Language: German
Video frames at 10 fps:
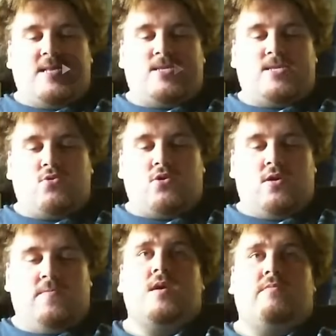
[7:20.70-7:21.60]
zuhören.
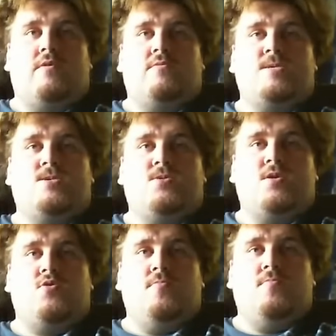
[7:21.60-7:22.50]
Warum ziehst du nicht
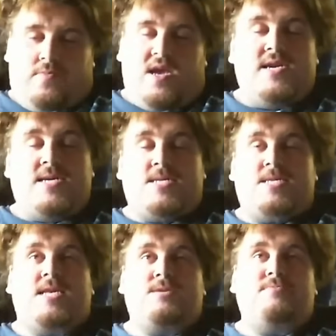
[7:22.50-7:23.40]
um? Ich zieh
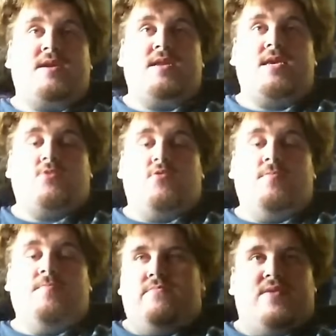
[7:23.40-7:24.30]
deswegen nicht
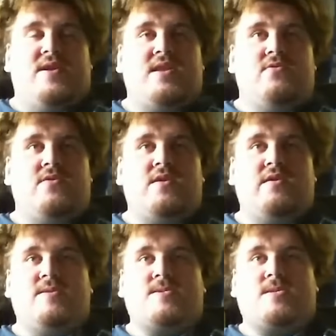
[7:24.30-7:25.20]
um, weil dir
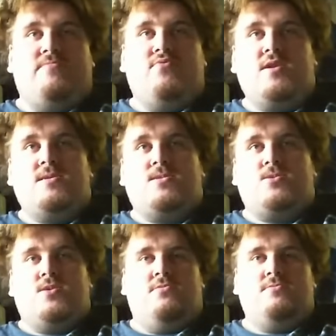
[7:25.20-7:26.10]
irgendwas kaputt ist
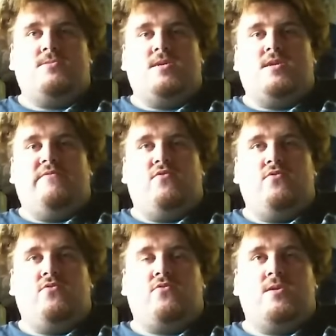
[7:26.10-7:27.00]
zu Hause, in der
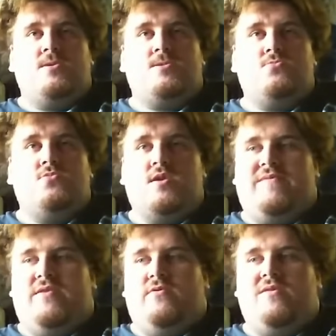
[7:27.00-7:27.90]
Wohnung oder so, oder
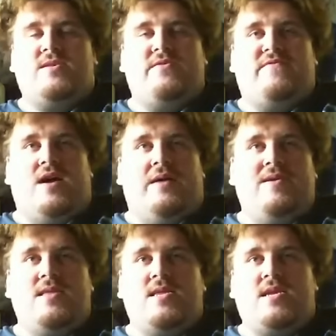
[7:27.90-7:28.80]
weil irgendwas auf der Arbeit
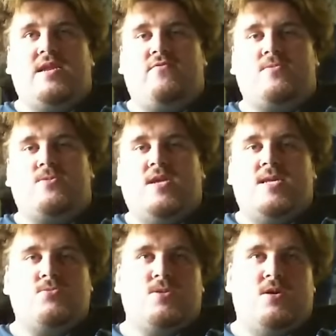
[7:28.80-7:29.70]
nicht richtig funktioniert,
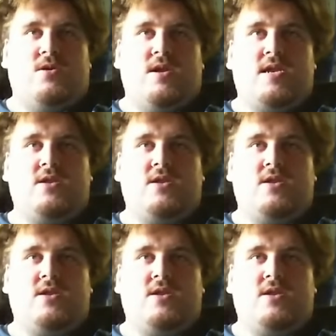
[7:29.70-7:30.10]
suchst du auch nicht gleich